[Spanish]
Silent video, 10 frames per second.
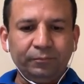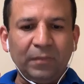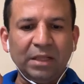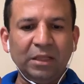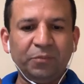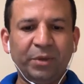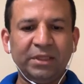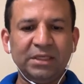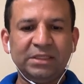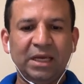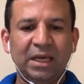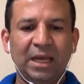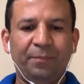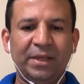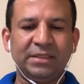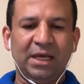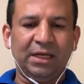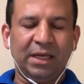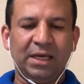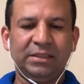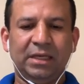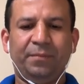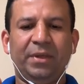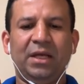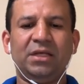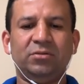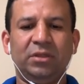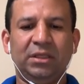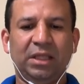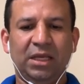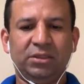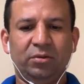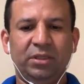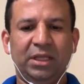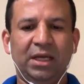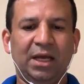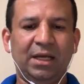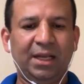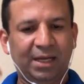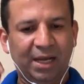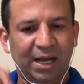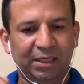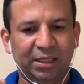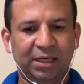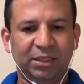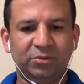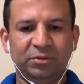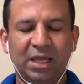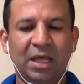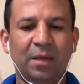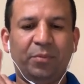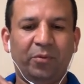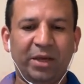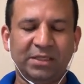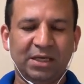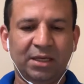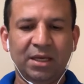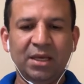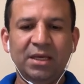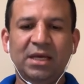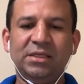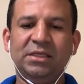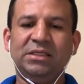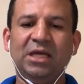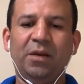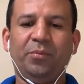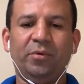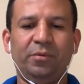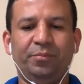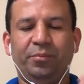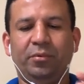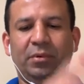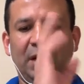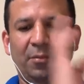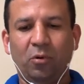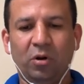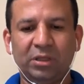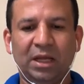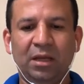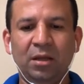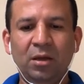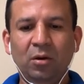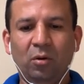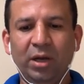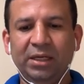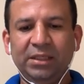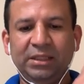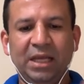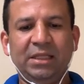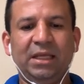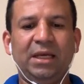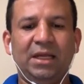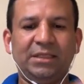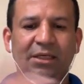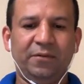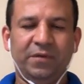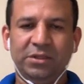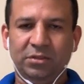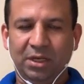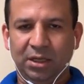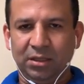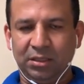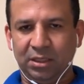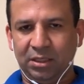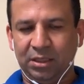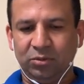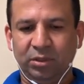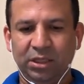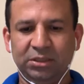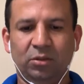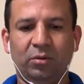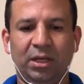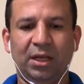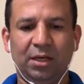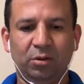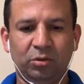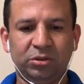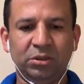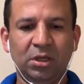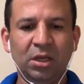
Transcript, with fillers: Después dice, el pensar que este pedazo de texto indica que la carne de Jesús nada aprovecha es echar por, la borda o el retrete el sacrificio de, de Jesucristo en la cruz.